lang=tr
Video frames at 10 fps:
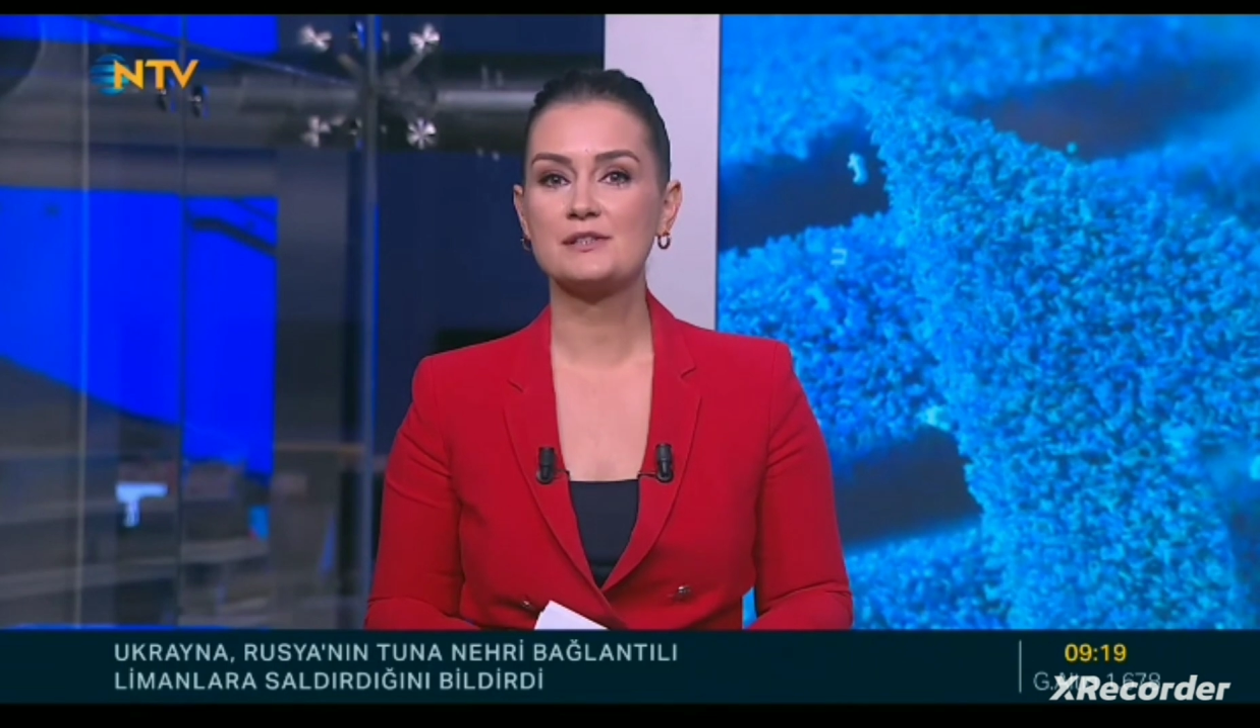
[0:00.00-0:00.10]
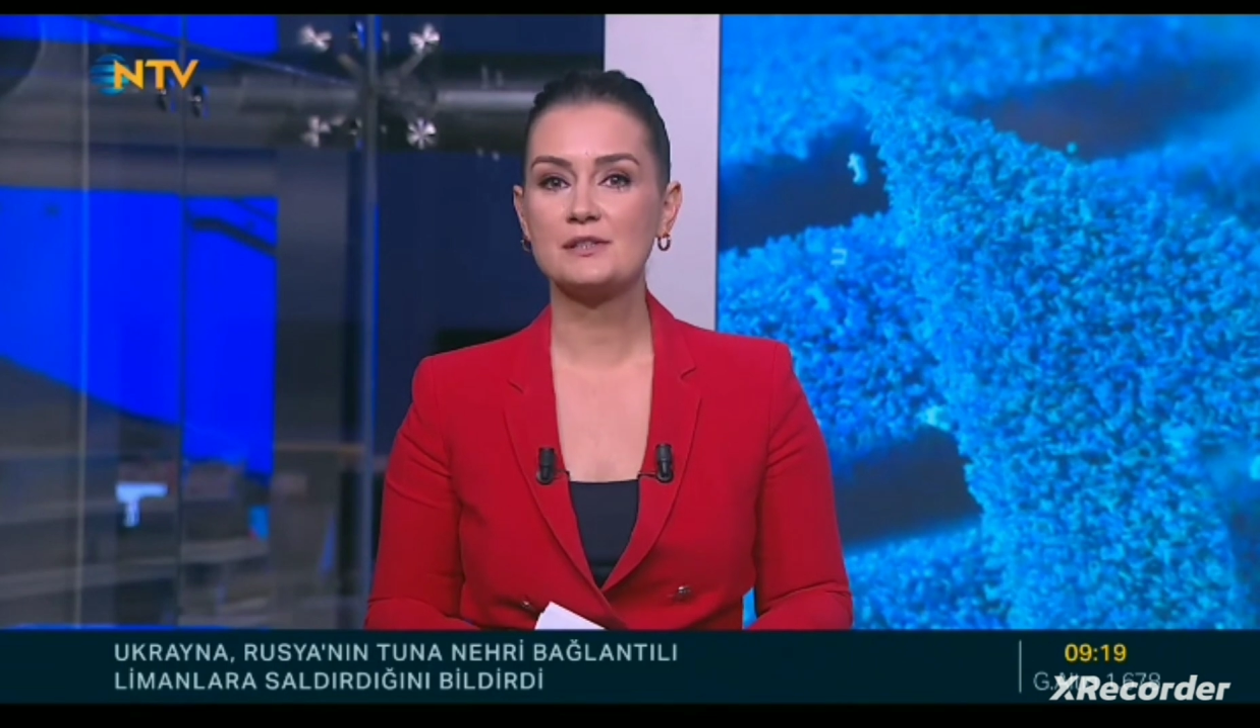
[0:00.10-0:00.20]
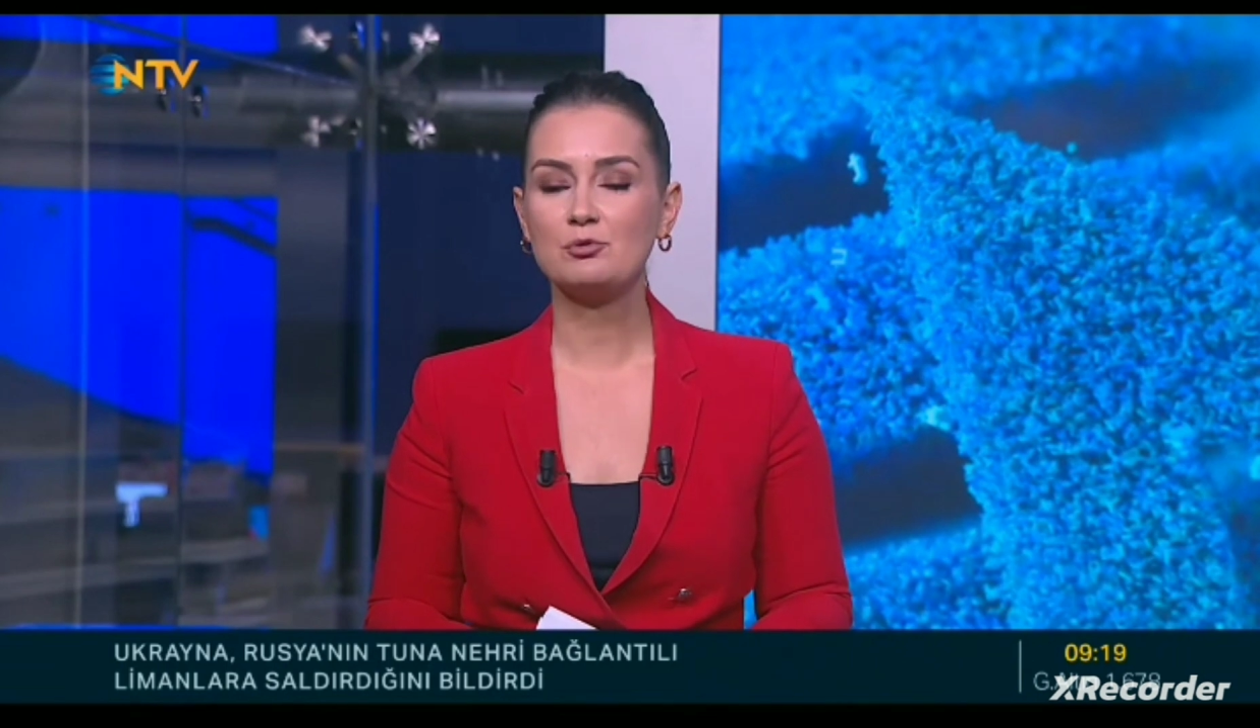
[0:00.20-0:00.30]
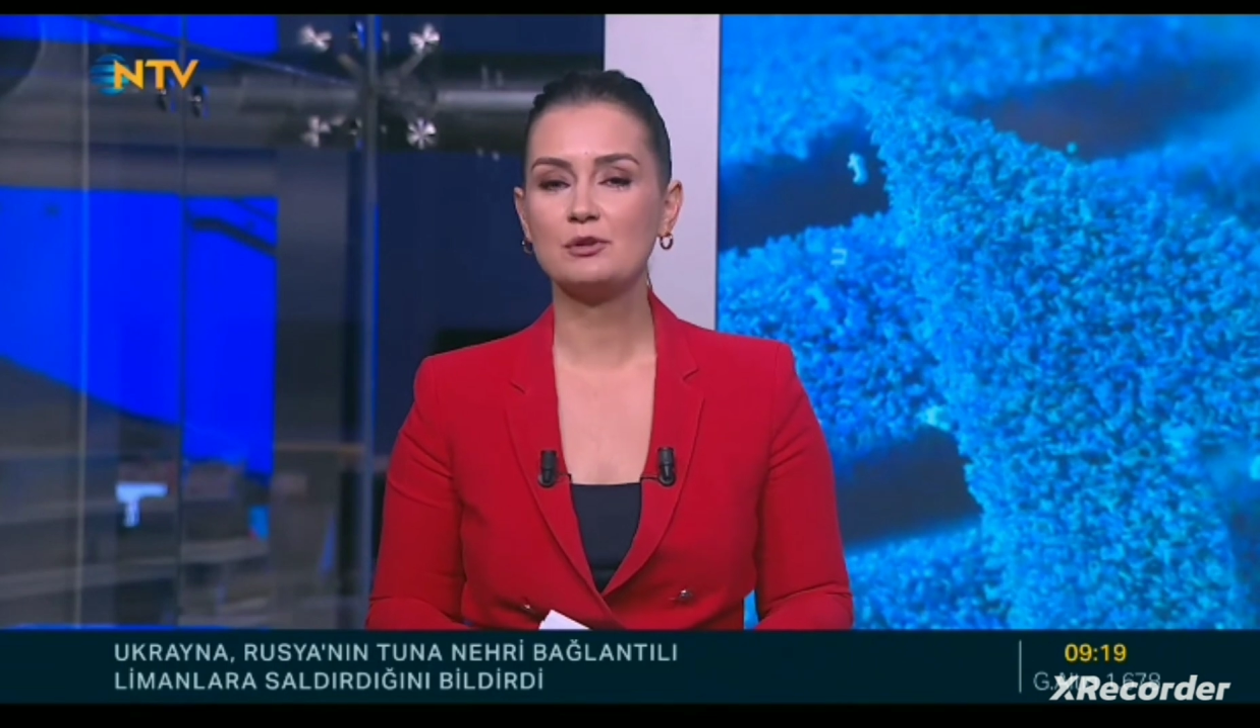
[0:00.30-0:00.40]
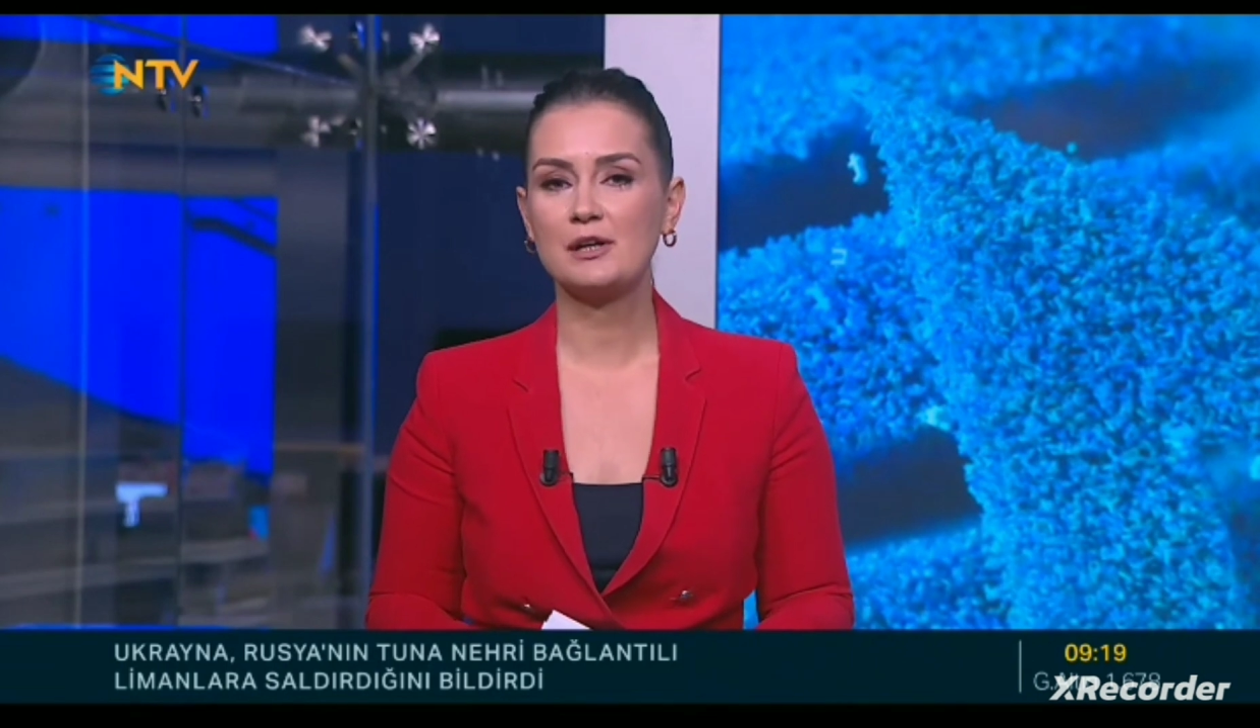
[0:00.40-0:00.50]

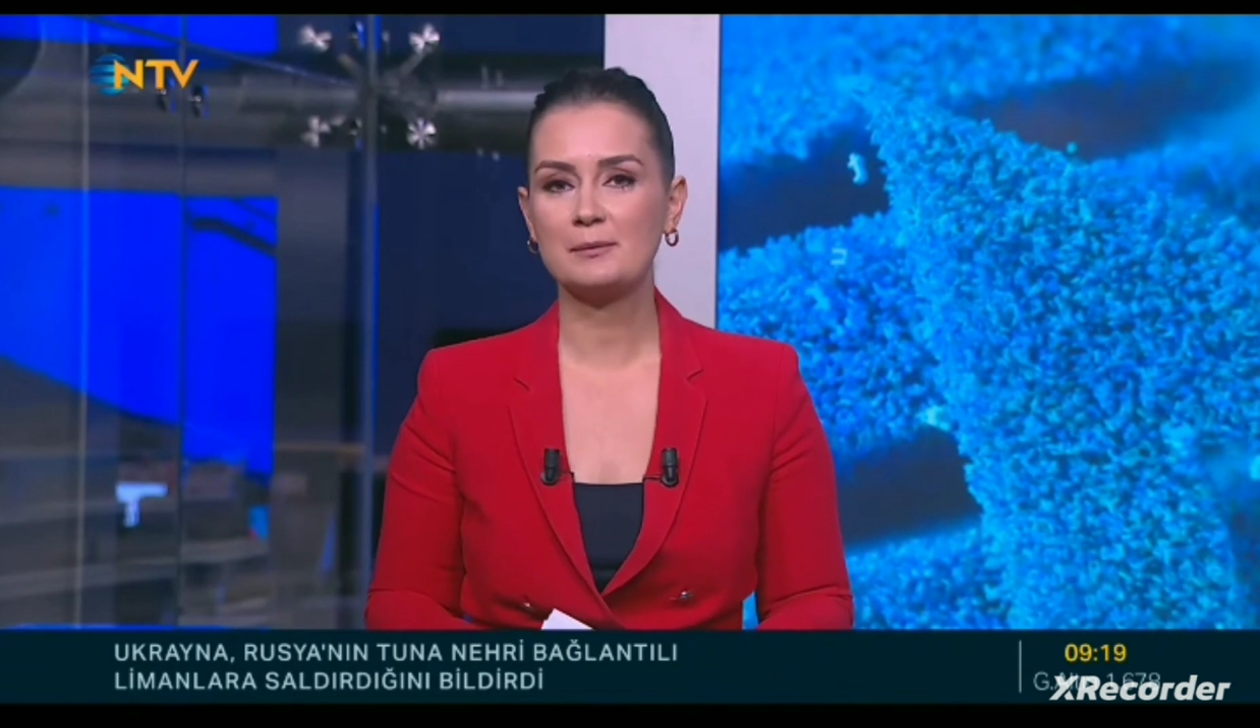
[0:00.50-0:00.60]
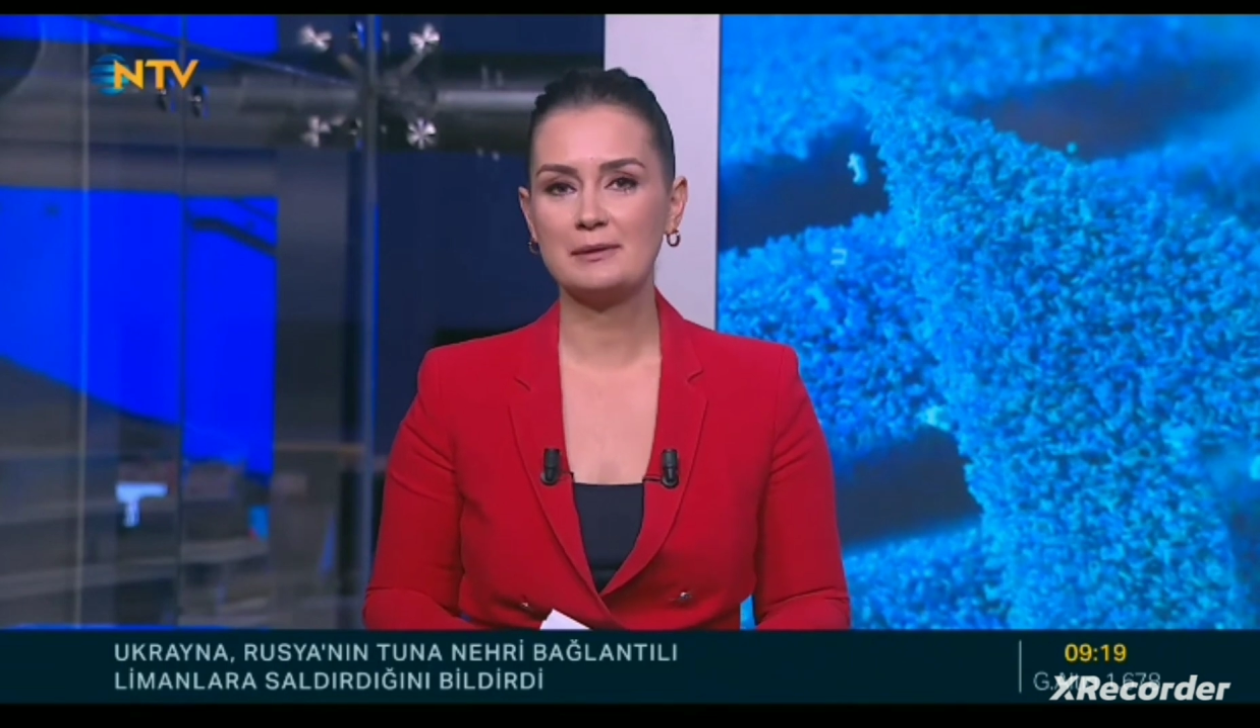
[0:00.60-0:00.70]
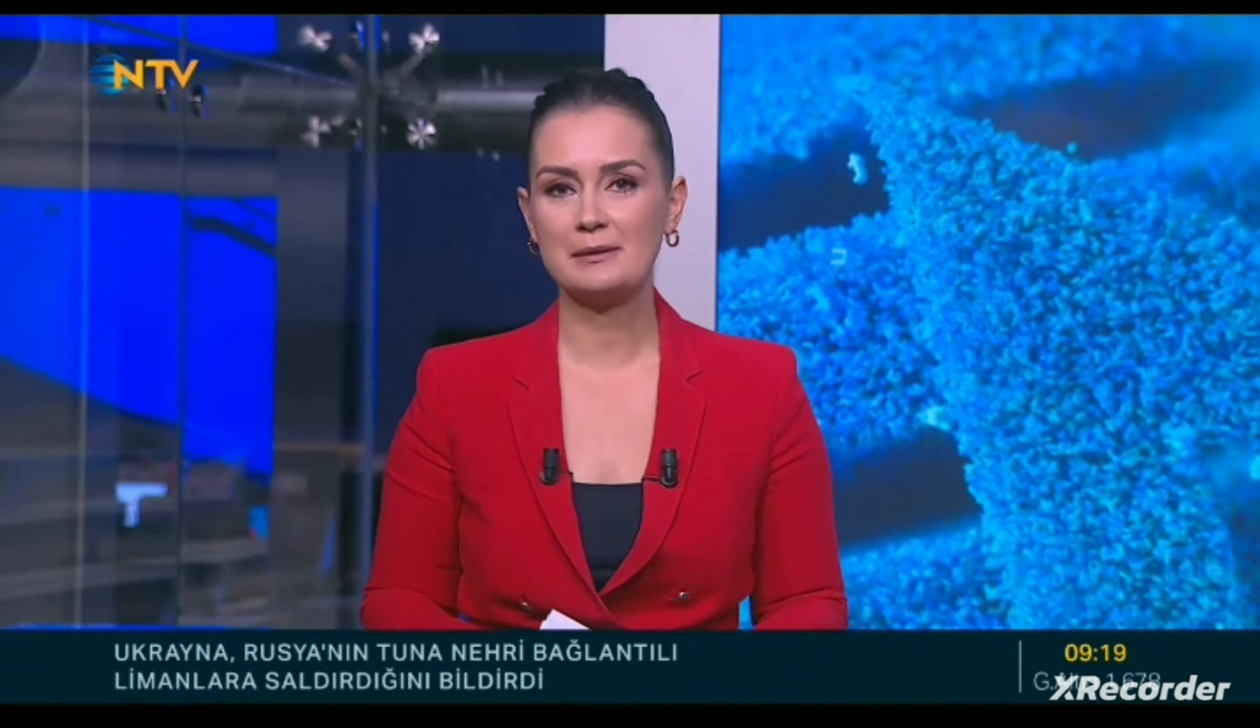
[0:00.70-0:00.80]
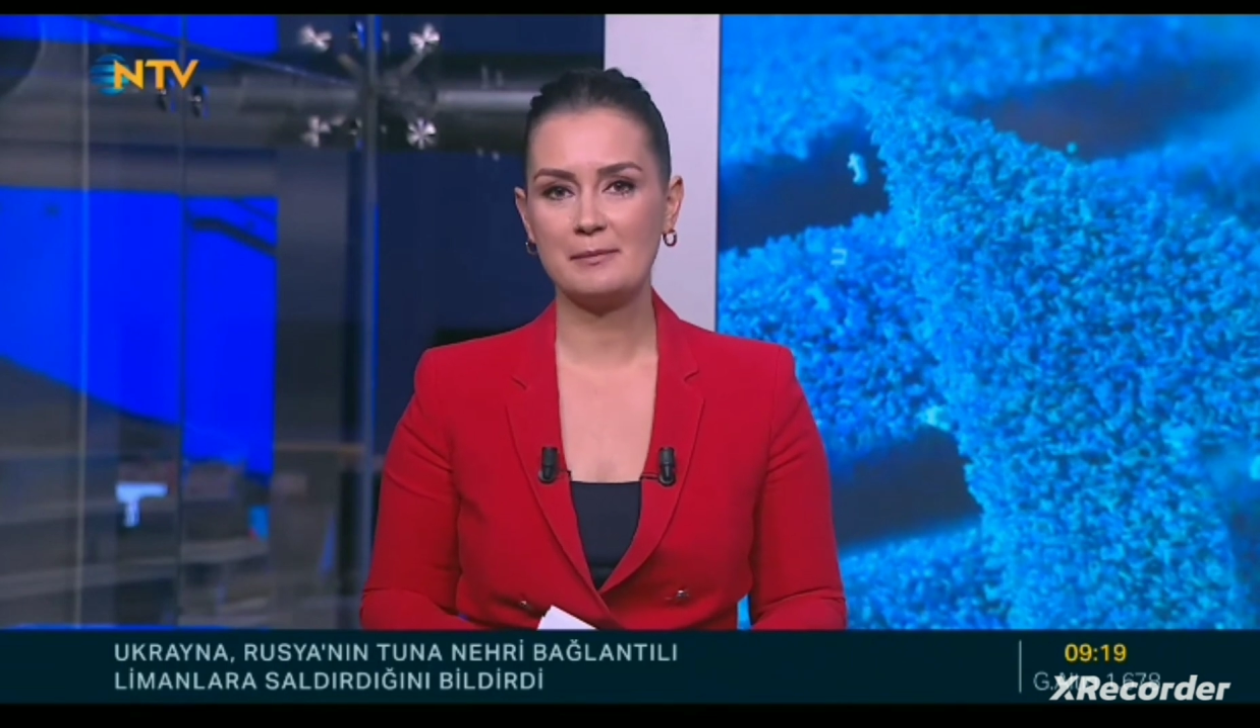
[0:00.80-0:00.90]
kesin olarak